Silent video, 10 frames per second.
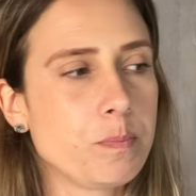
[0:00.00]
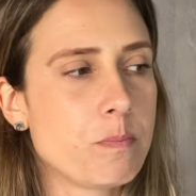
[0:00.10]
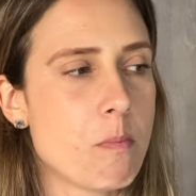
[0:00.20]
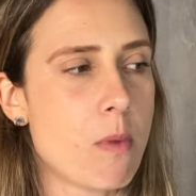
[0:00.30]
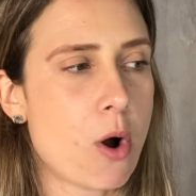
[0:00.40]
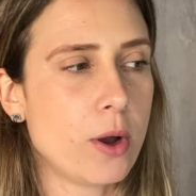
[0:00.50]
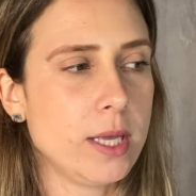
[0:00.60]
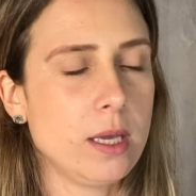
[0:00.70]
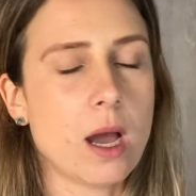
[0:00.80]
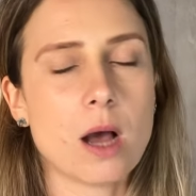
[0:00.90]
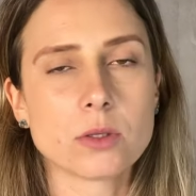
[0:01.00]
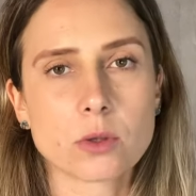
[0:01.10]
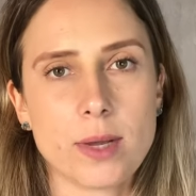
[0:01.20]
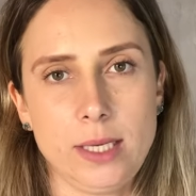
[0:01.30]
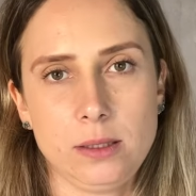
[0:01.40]
morre aos
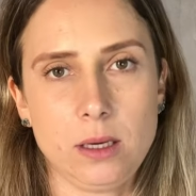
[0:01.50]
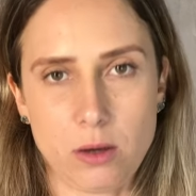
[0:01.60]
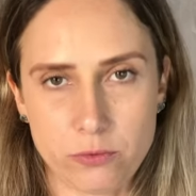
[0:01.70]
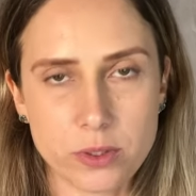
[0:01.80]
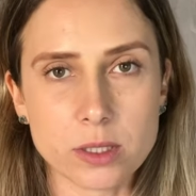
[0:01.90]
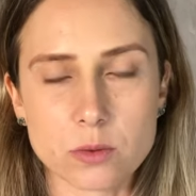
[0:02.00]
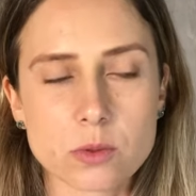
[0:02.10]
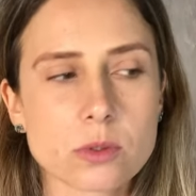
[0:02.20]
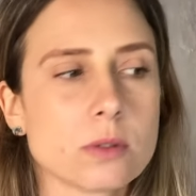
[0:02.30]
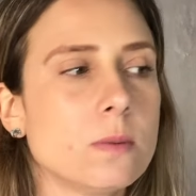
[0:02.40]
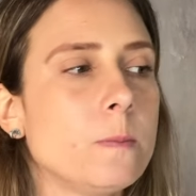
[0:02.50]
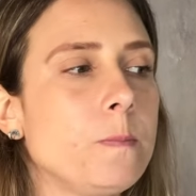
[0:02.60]
49 anos.